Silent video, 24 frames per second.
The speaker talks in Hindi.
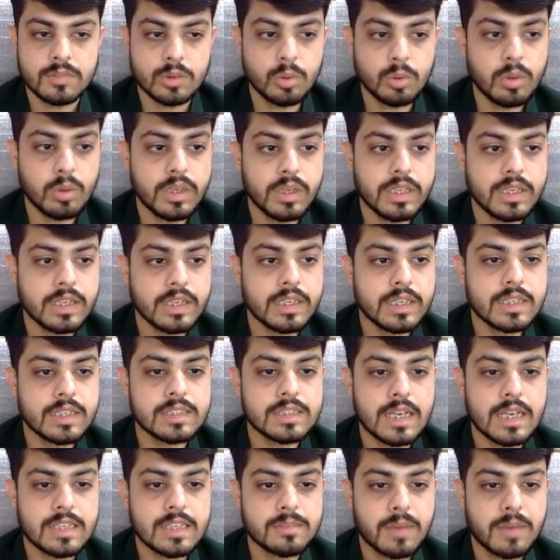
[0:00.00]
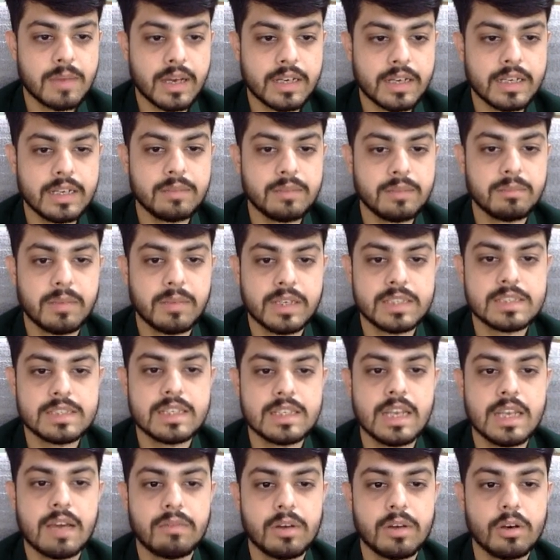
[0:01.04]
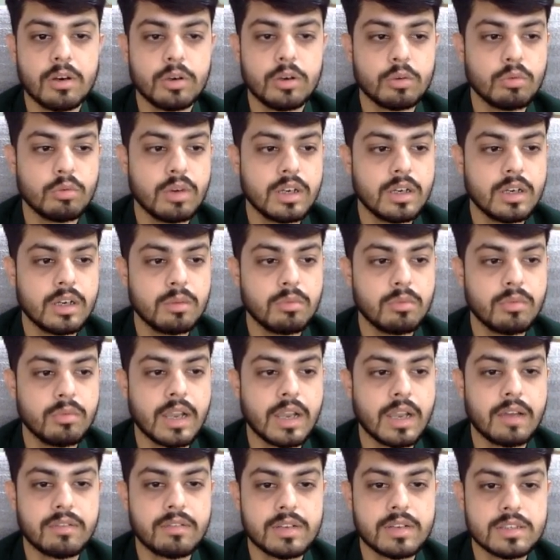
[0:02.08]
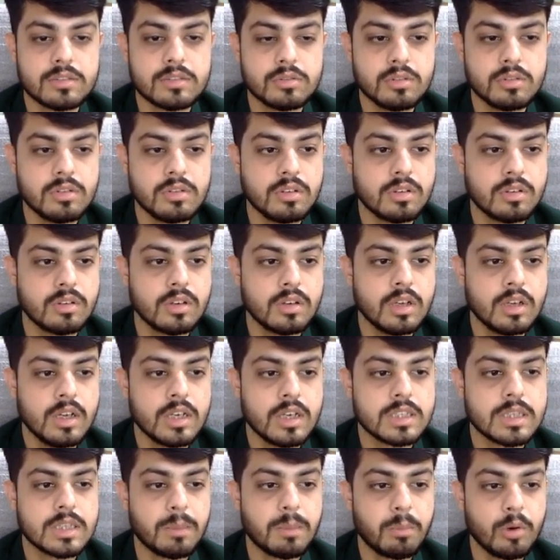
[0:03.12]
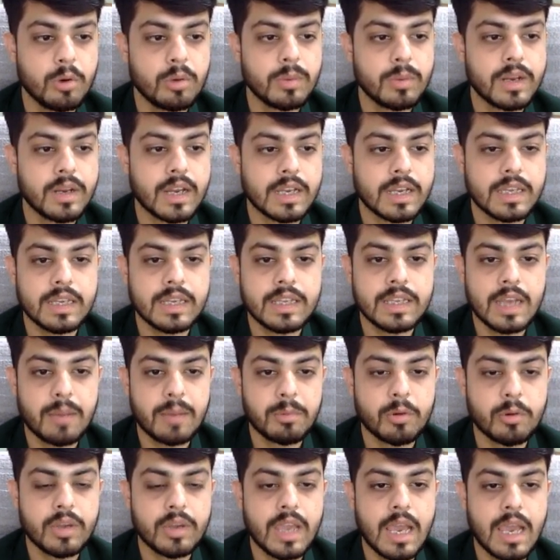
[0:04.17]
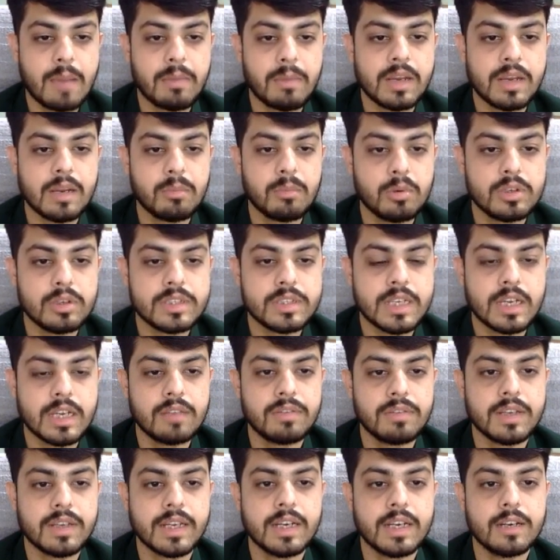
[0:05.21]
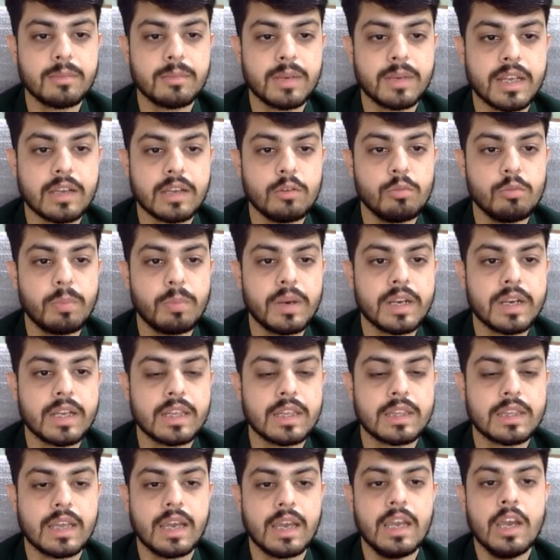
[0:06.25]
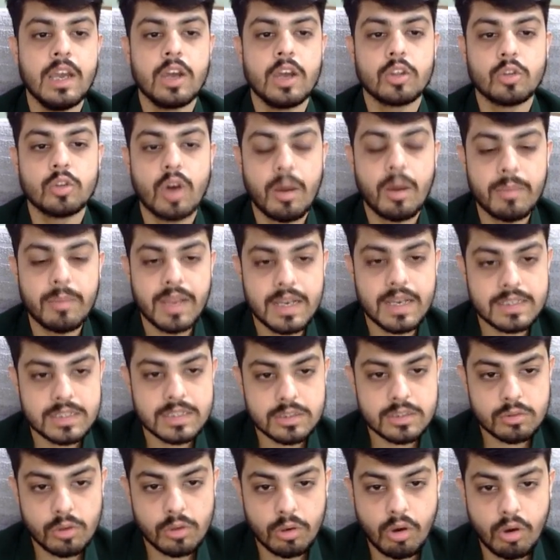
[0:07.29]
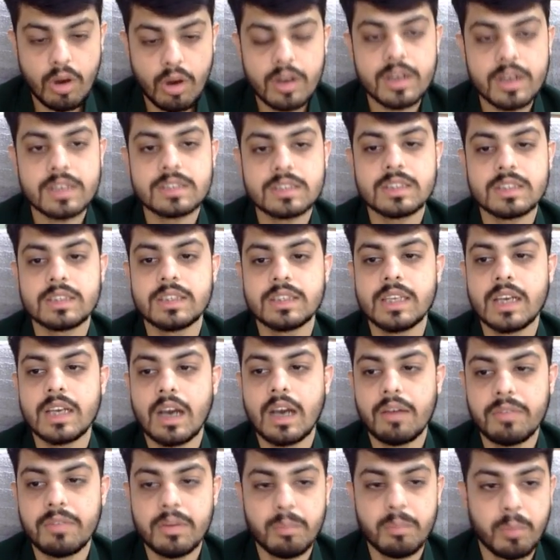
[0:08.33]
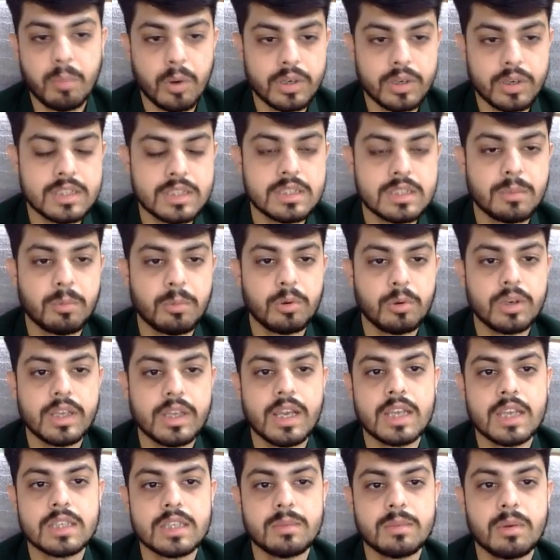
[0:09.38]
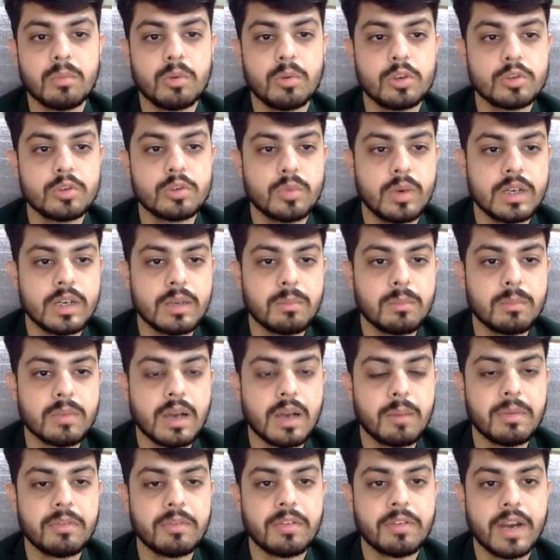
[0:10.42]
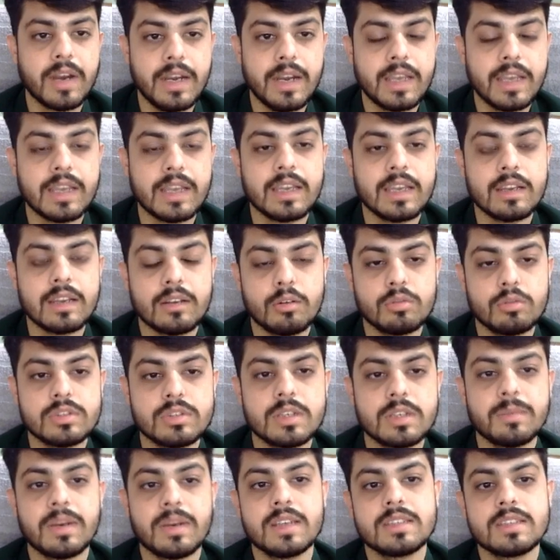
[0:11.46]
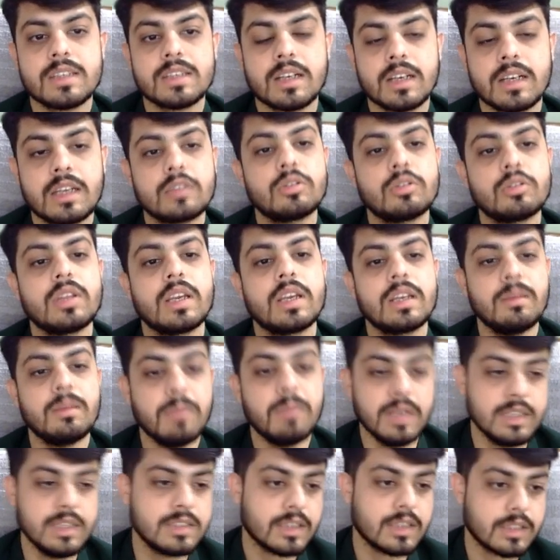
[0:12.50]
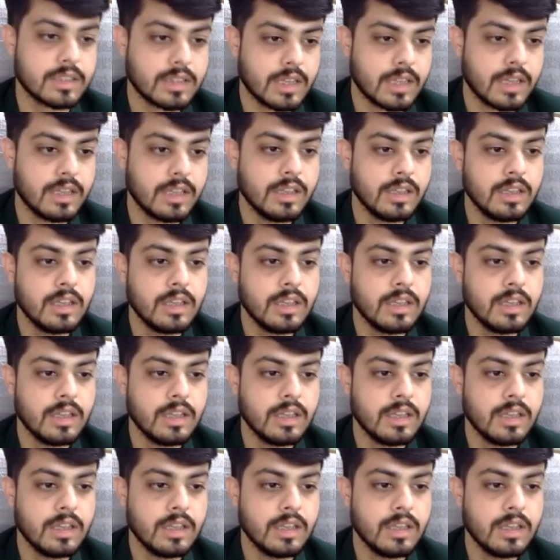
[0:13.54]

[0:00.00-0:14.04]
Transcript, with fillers: तो इनकेस गाइज मार्केट इस लेवल और 200 मूविंग एवरेज को सपोर्ट बना के यहाँ पे कोई हैमर या बुलिश एंगल फिंग कैंडल बना के ऊपर निकलता है तो हम यहाँ से इसको लॉन्ग कर सकते हैं काफ़ी इंपॉर्टेंट सपोर्ट है यहाँ से हमें बुलिश मोमेंटम हमें फ्राइडे के क्लोजिंग प्राइस तक का तो देखने मिल ही सकता है